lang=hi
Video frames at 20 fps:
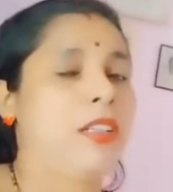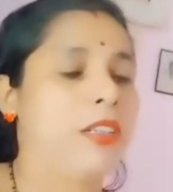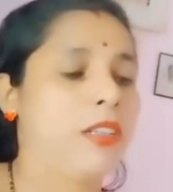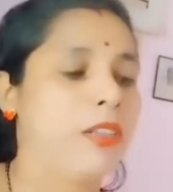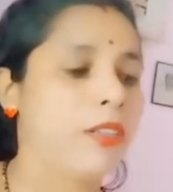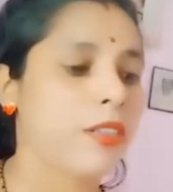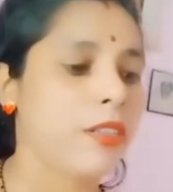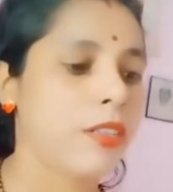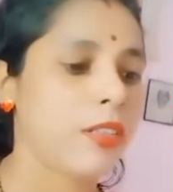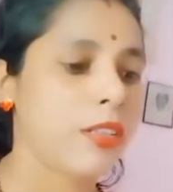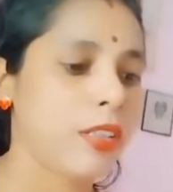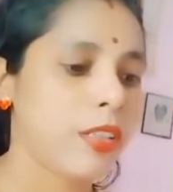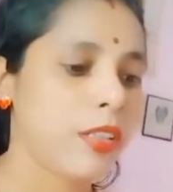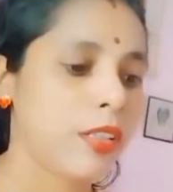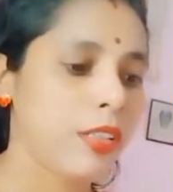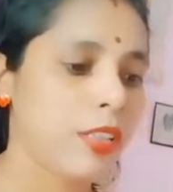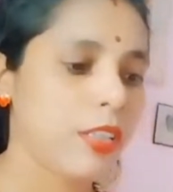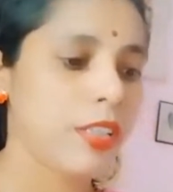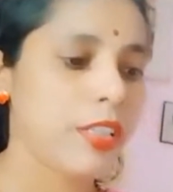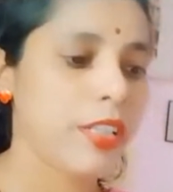और
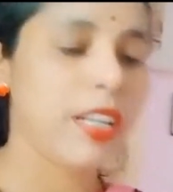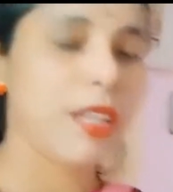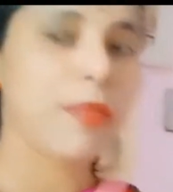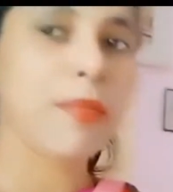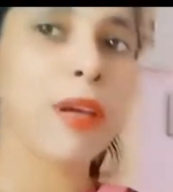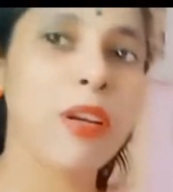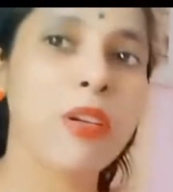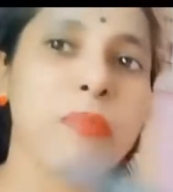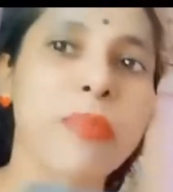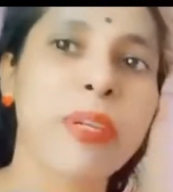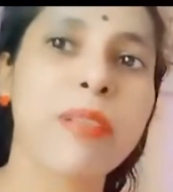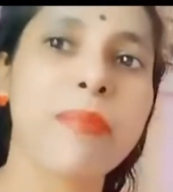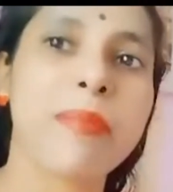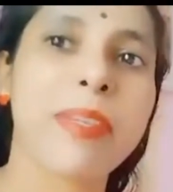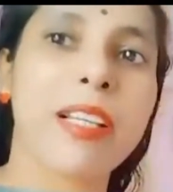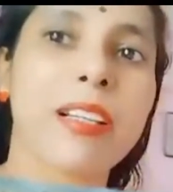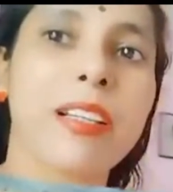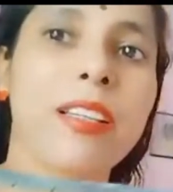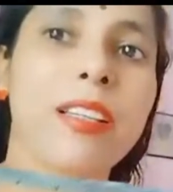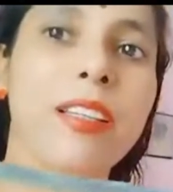गीले बालों पे ही मैं
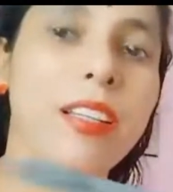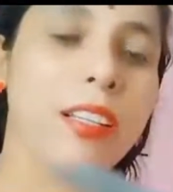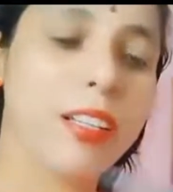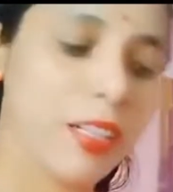कंगे लगा